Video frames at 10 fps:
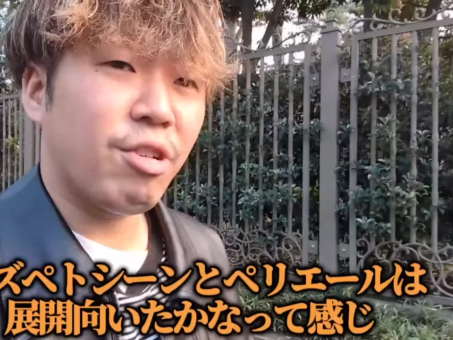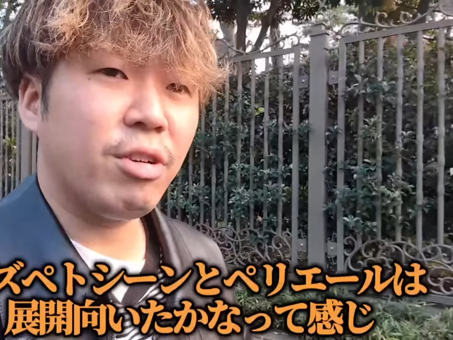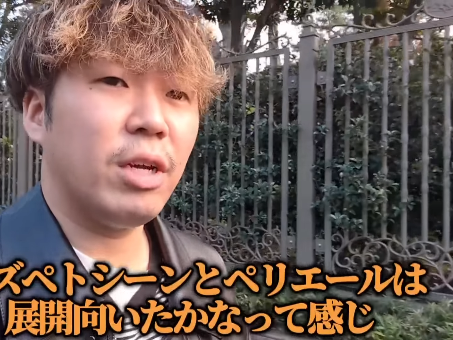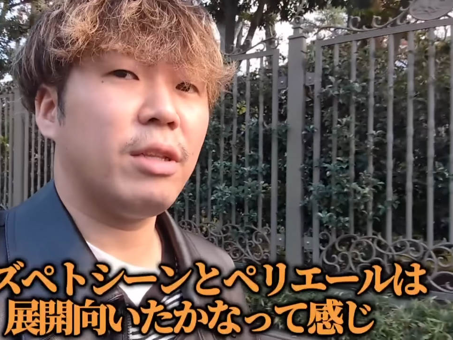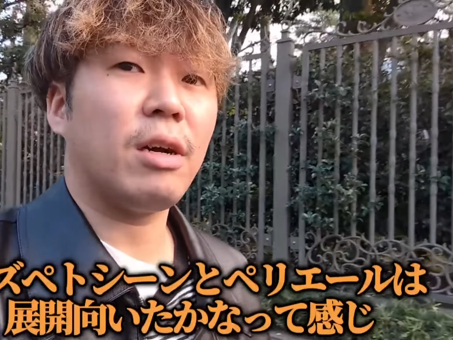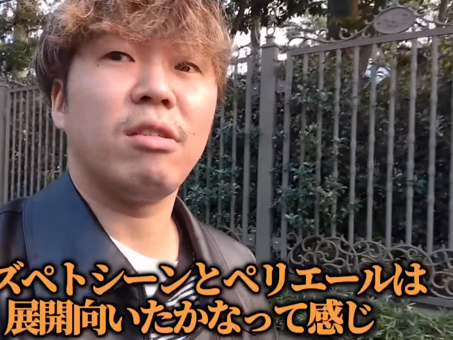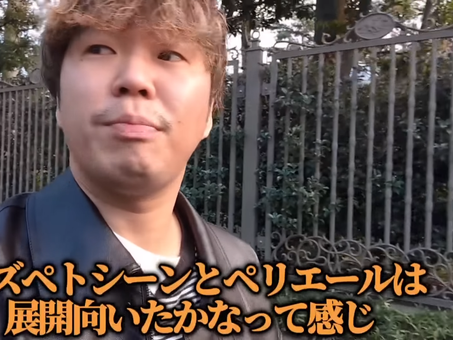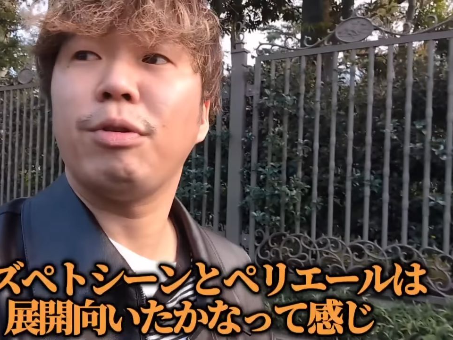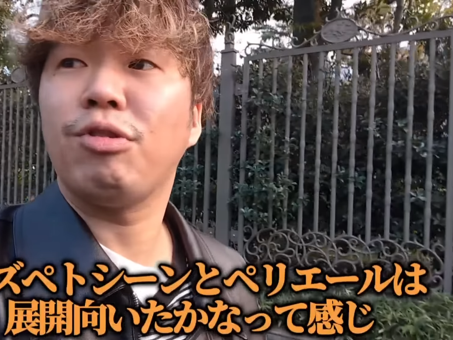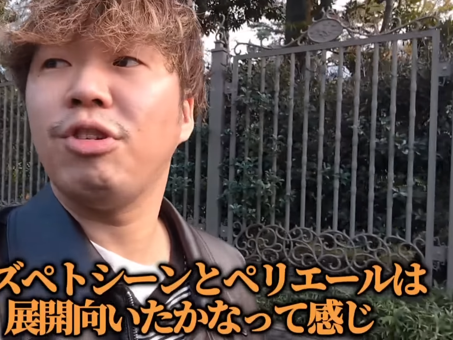着に入った
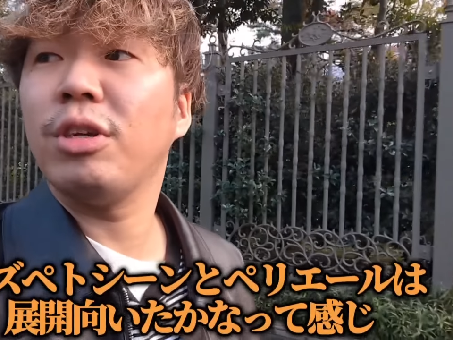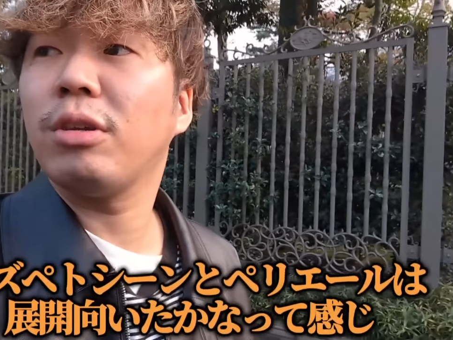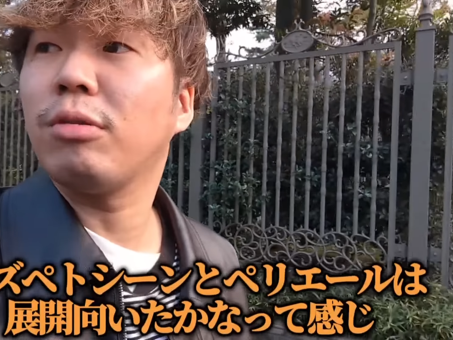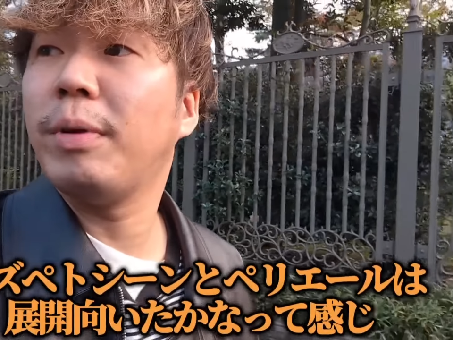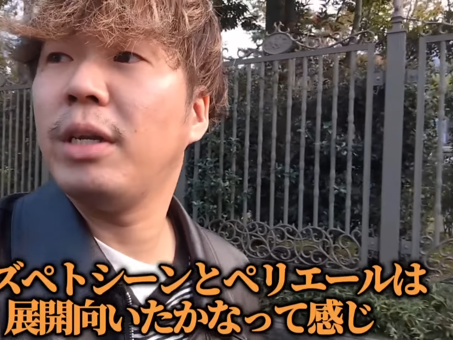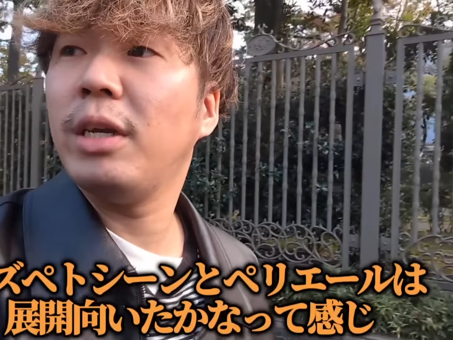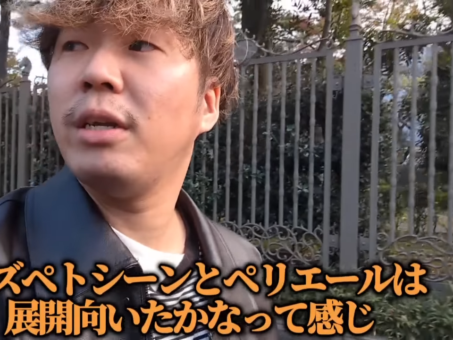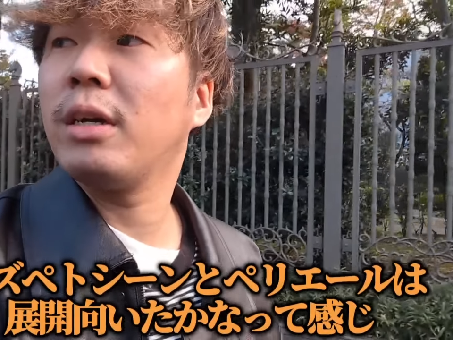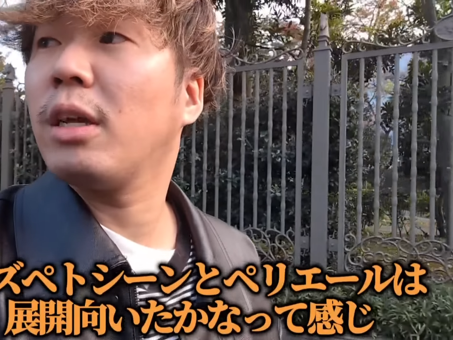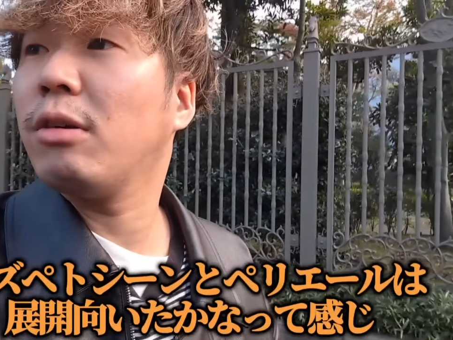カズペトシーンと
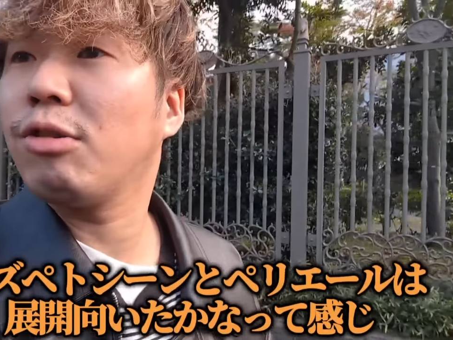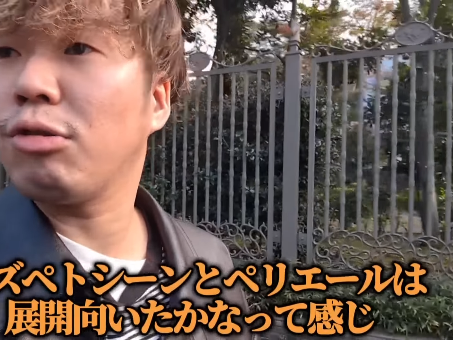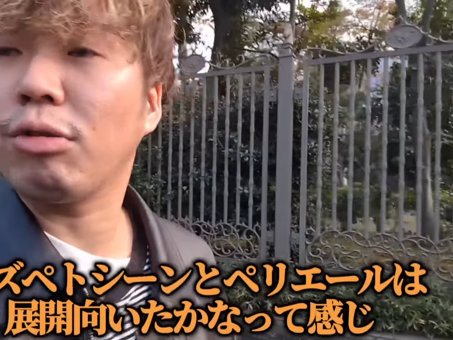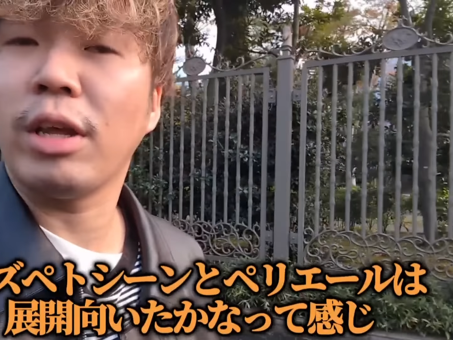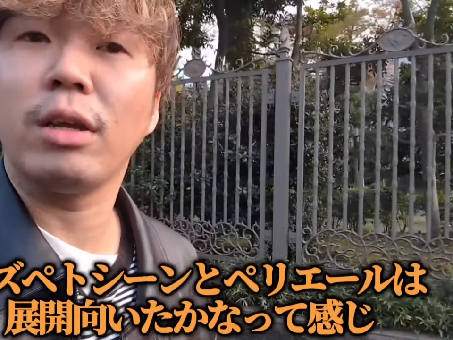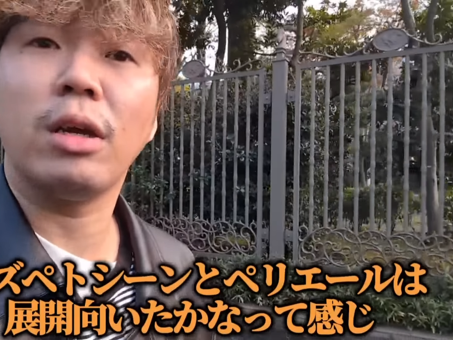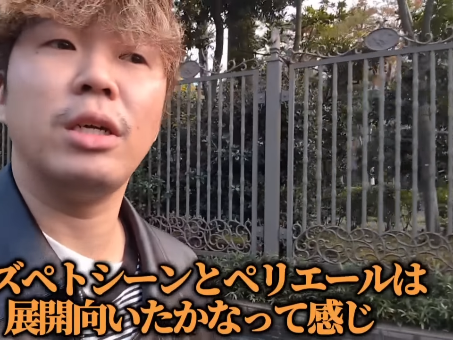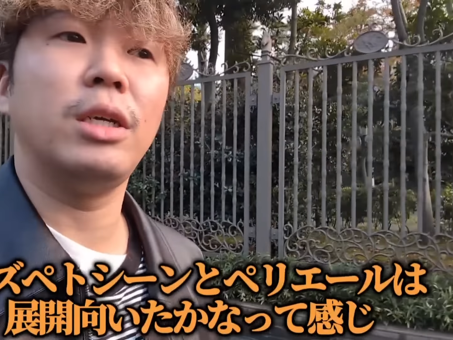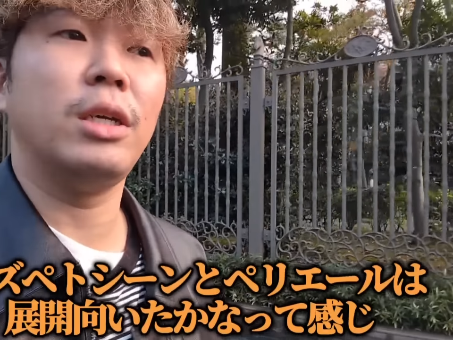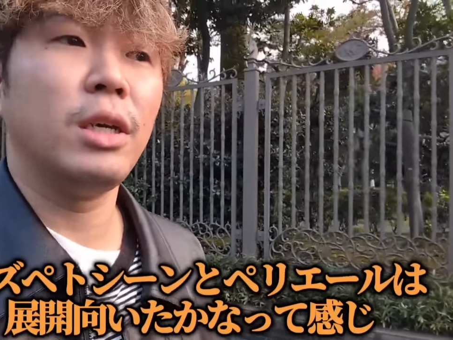ペリエールあたりはちょっと展
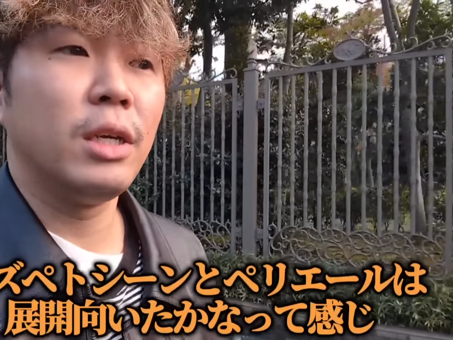開